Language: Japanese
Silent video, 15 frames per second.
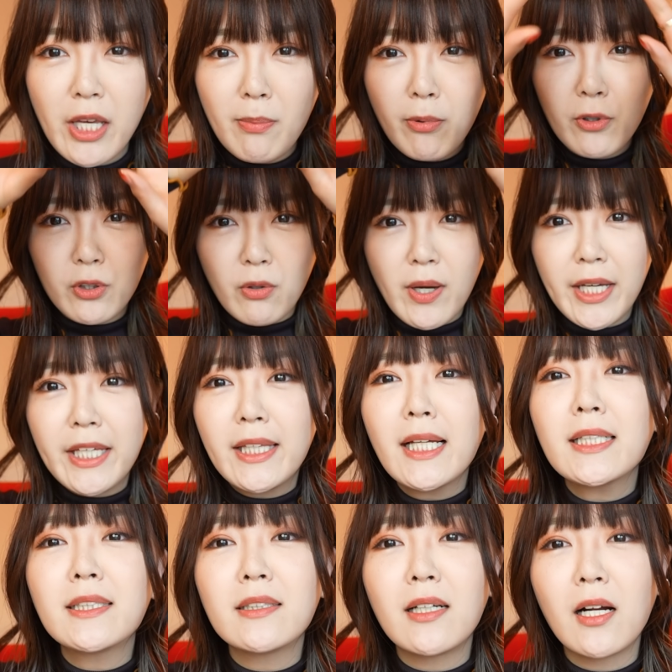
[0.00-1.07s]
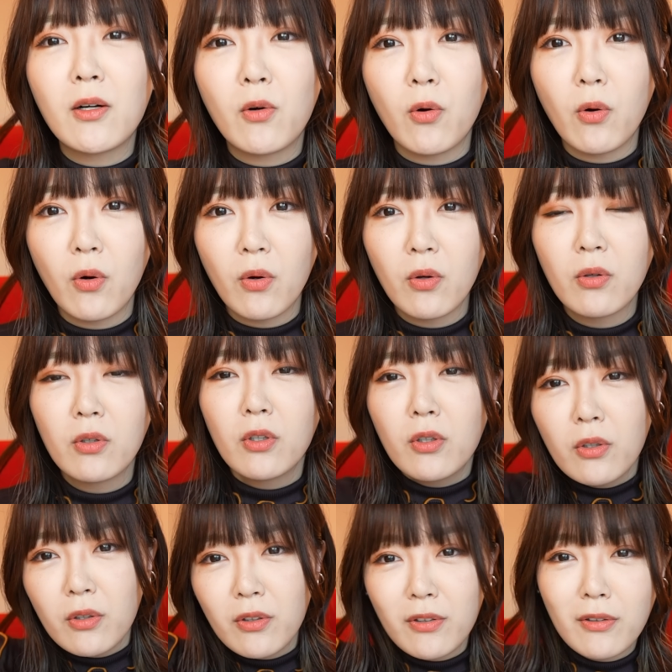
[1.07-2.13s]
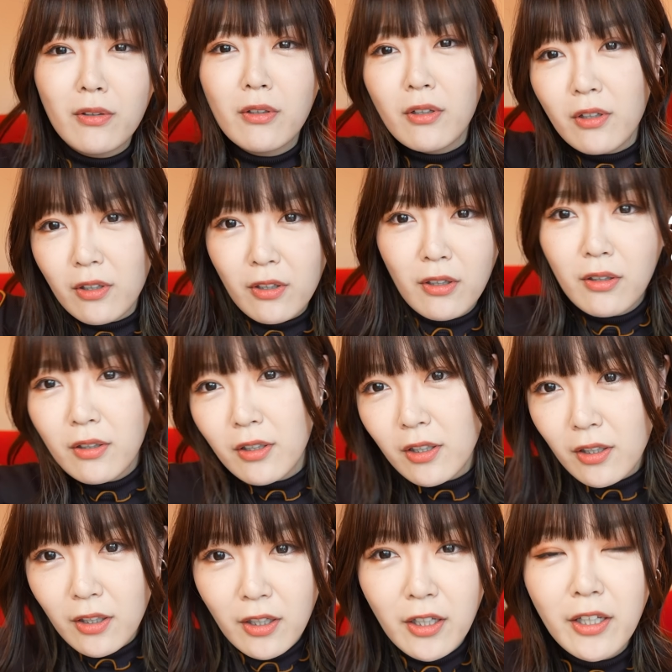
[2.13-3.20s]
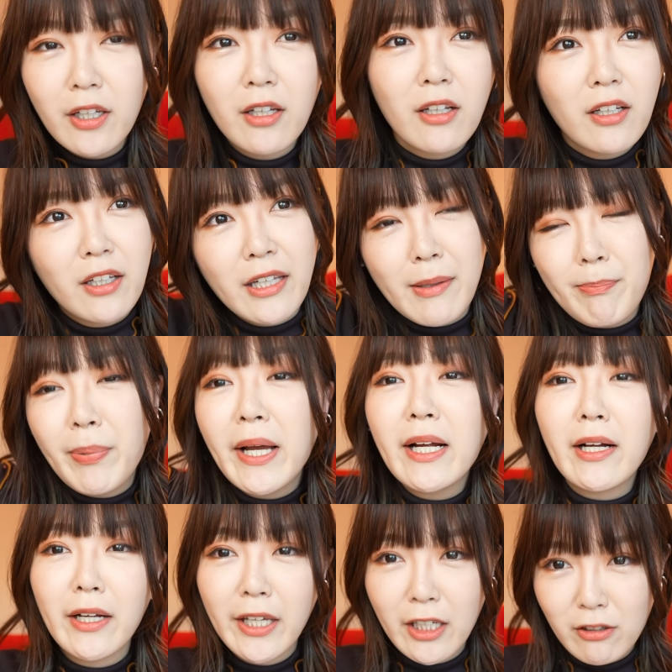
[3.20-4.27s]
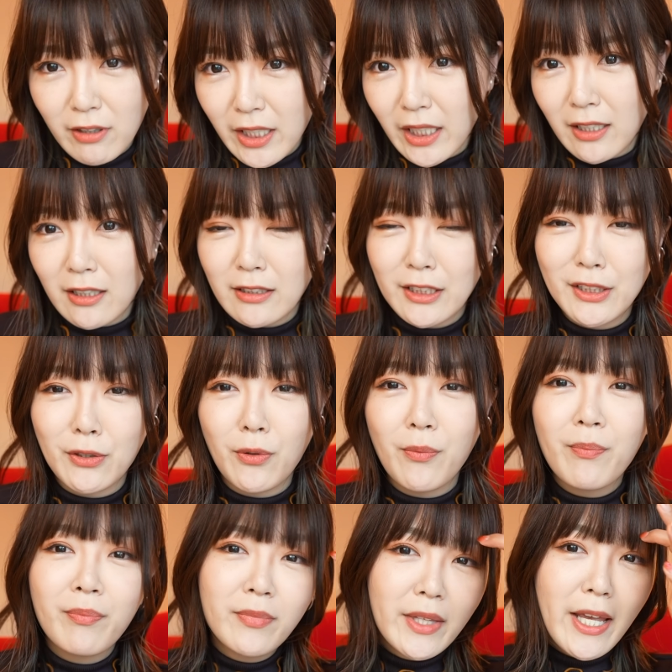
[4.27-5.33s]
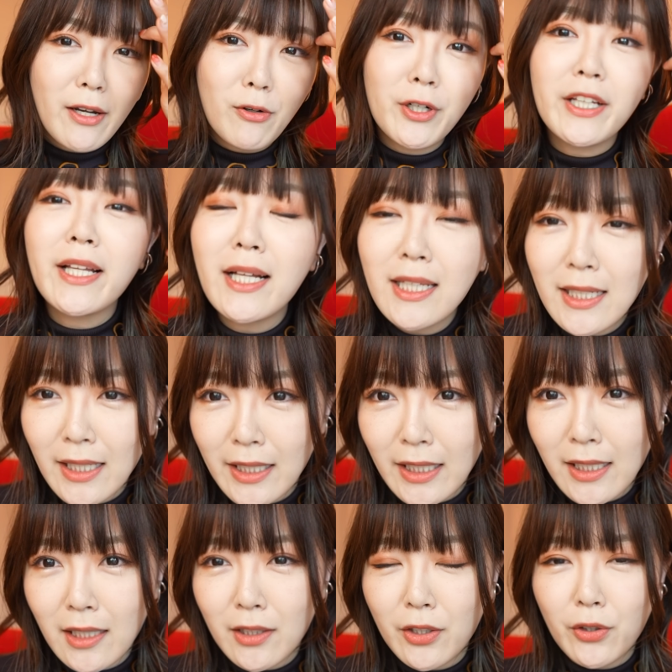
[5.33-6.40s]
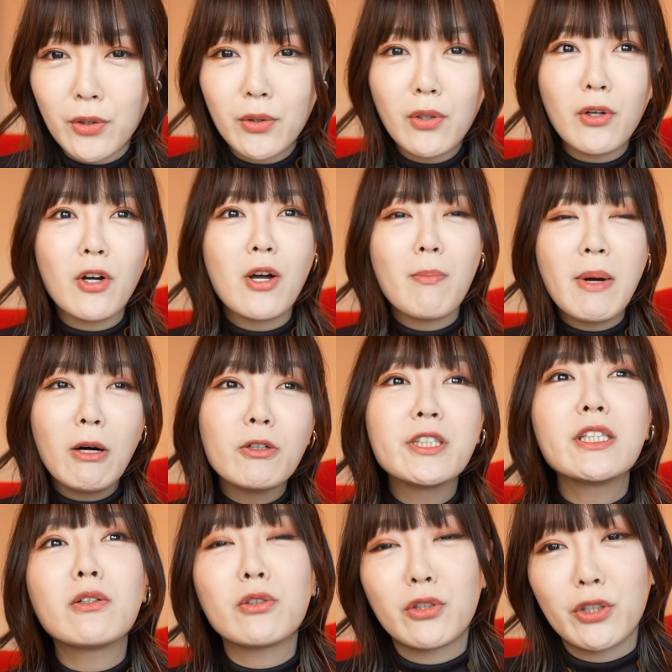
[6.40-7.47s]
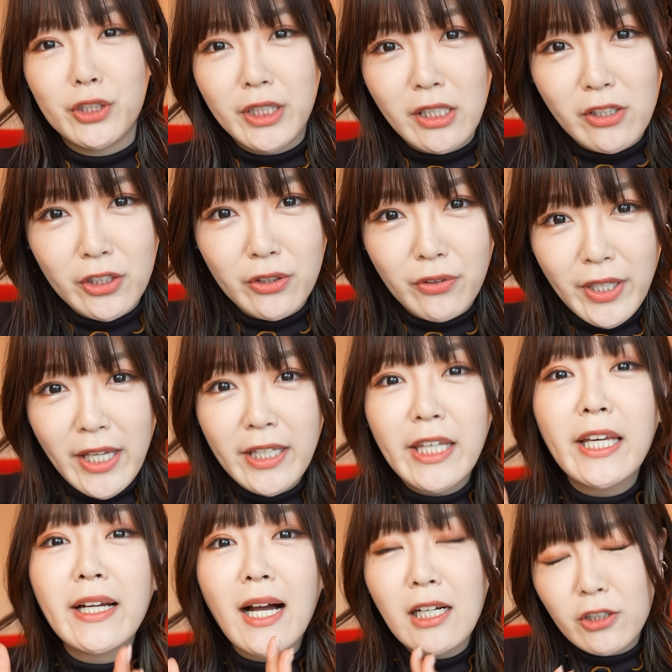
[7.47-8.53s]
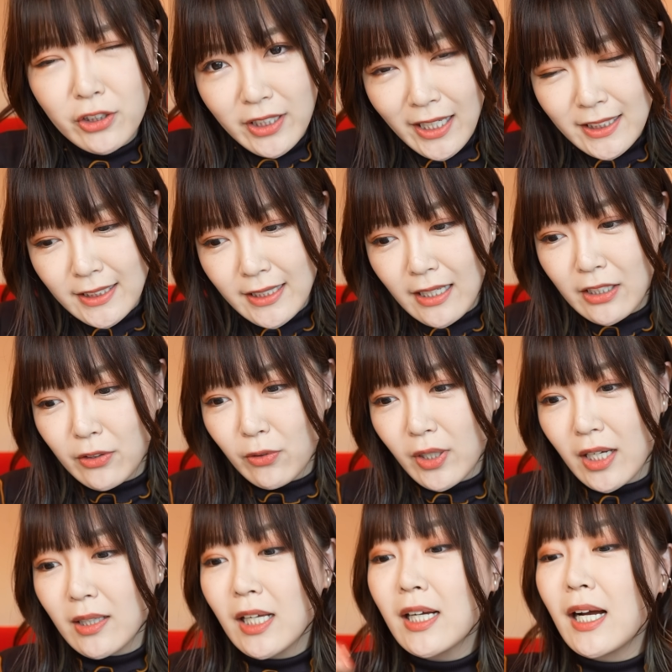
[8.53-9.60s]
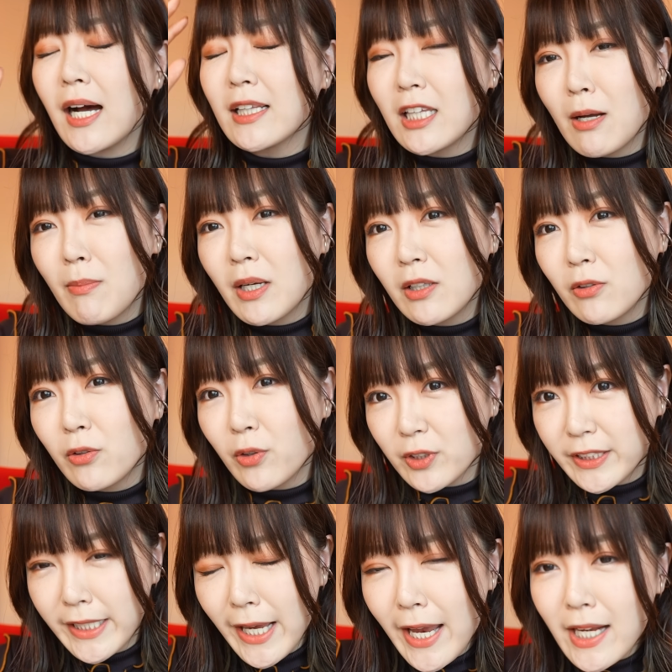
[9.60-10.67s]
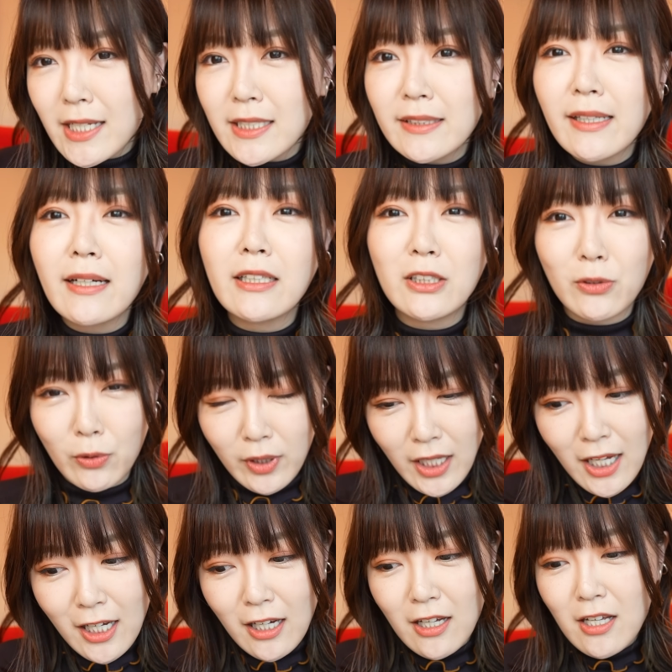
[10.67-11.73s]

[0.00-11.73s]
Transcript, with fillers: リーボードはひたすらこう、いっぱい書けるわけなんですよ。で、これ何がいいかっていうと、まあお仕事してる人ね、企画出したりとか、なんか頭を整理したりとか、